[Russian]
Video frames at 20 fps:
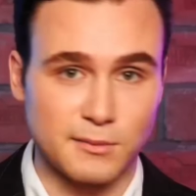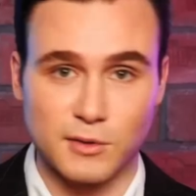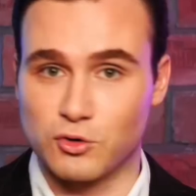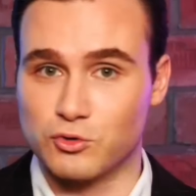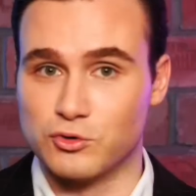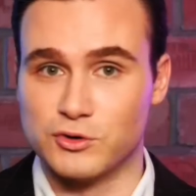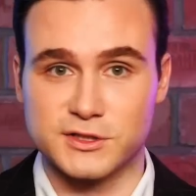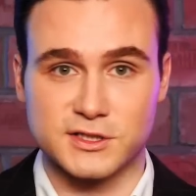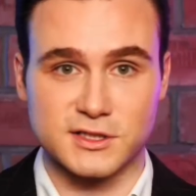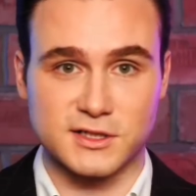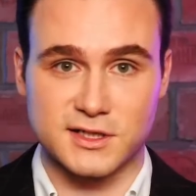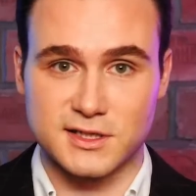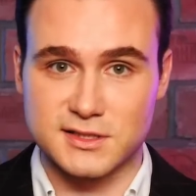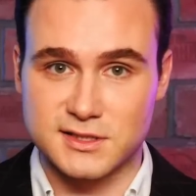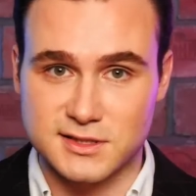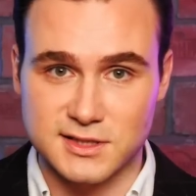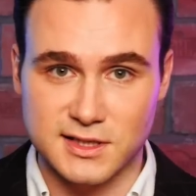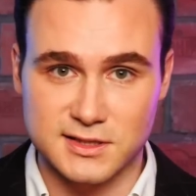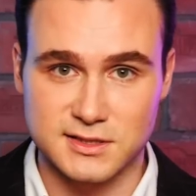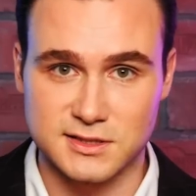могу это
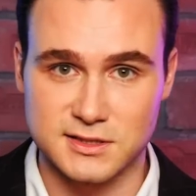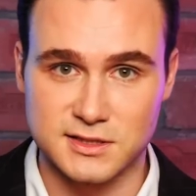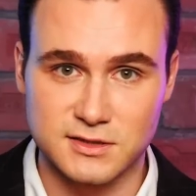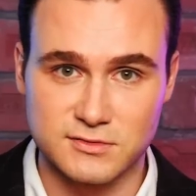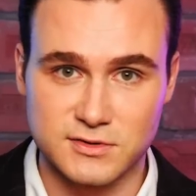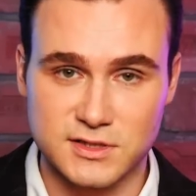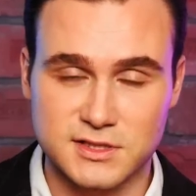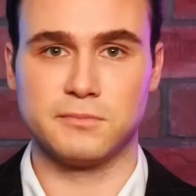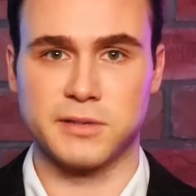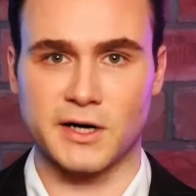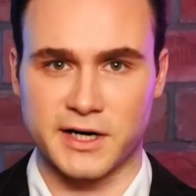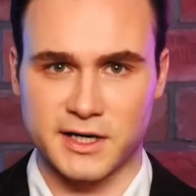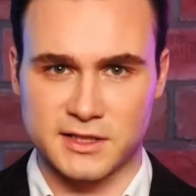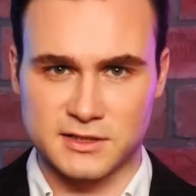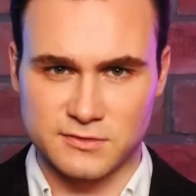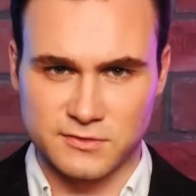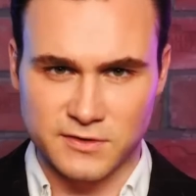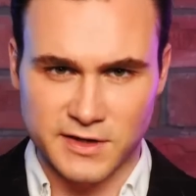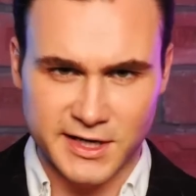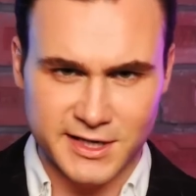констатировать, пока
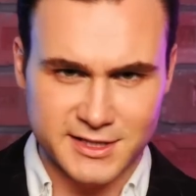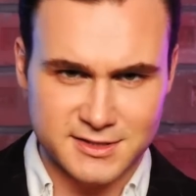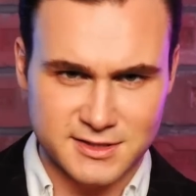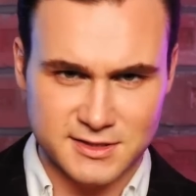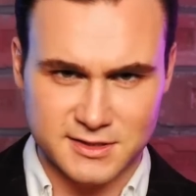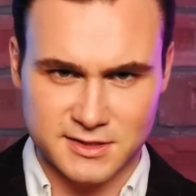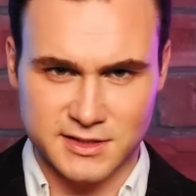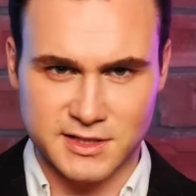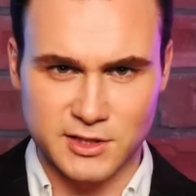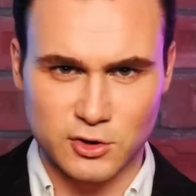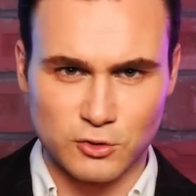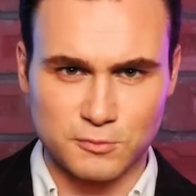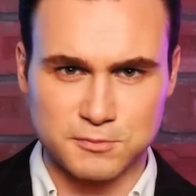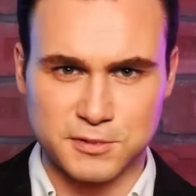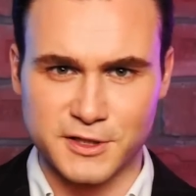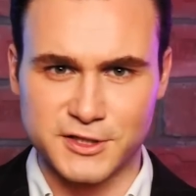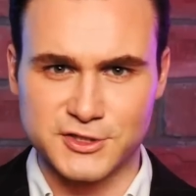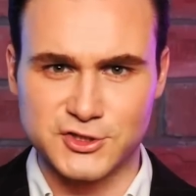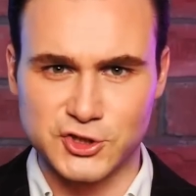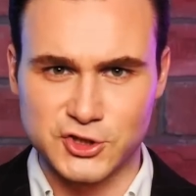два этих
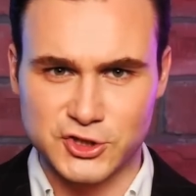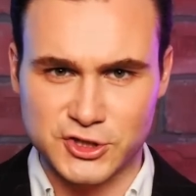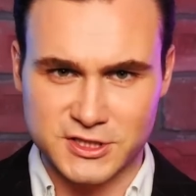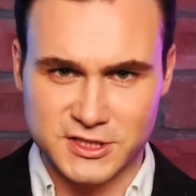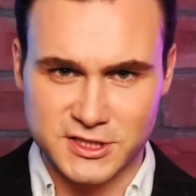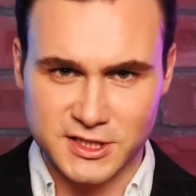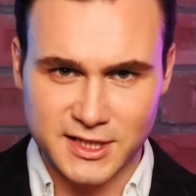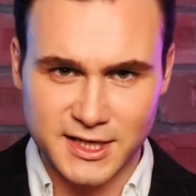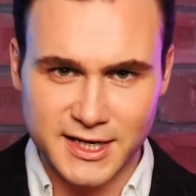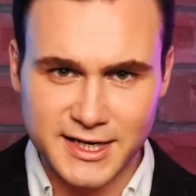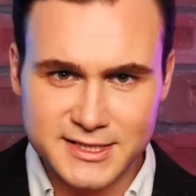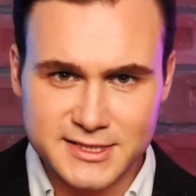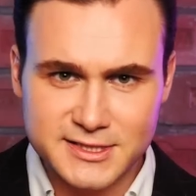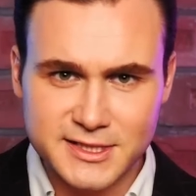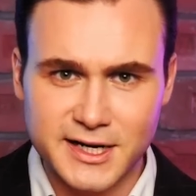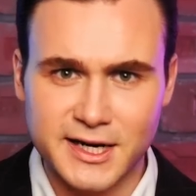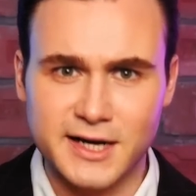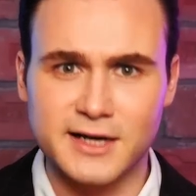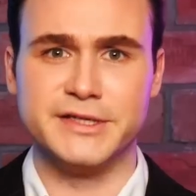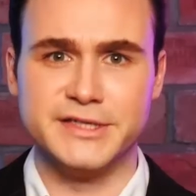геополитических
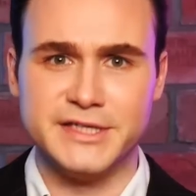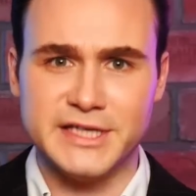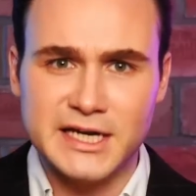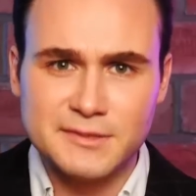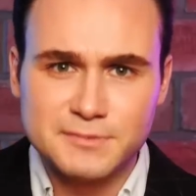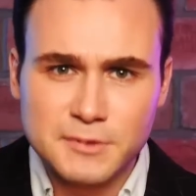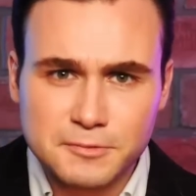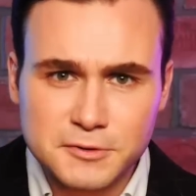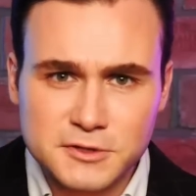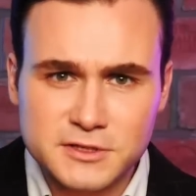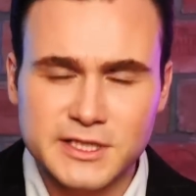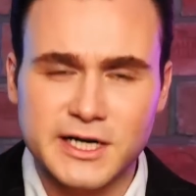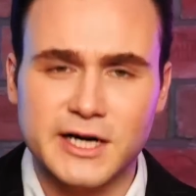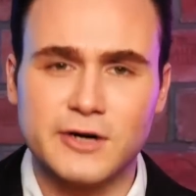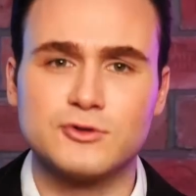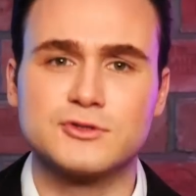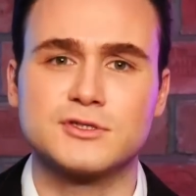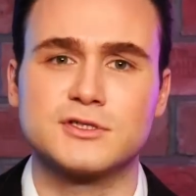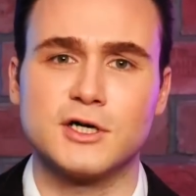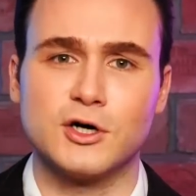лидера не
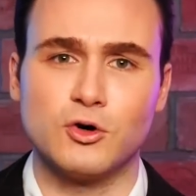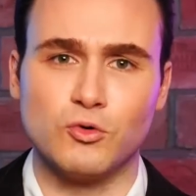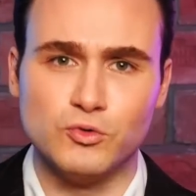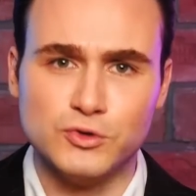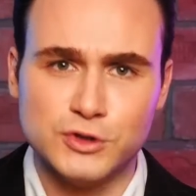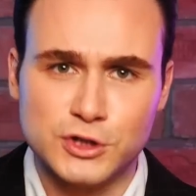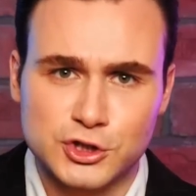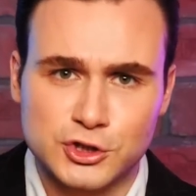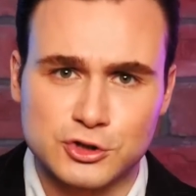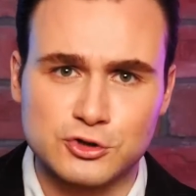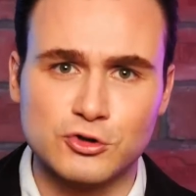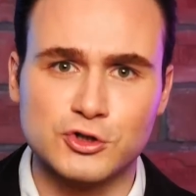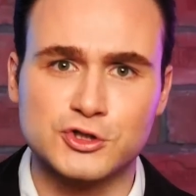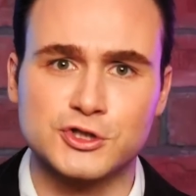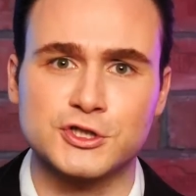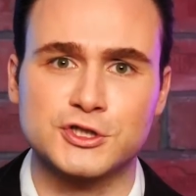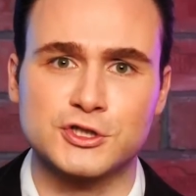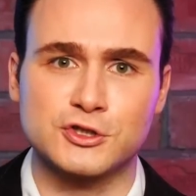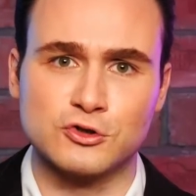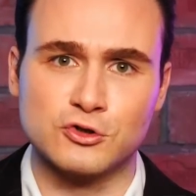попытаются
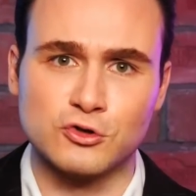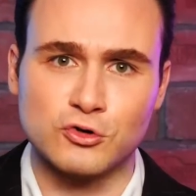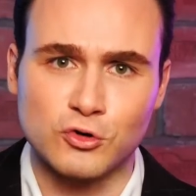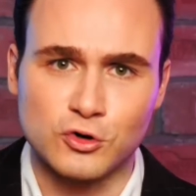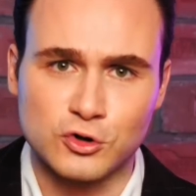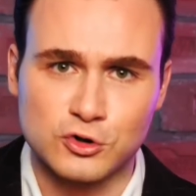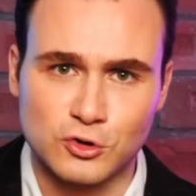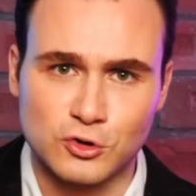уничтожить друг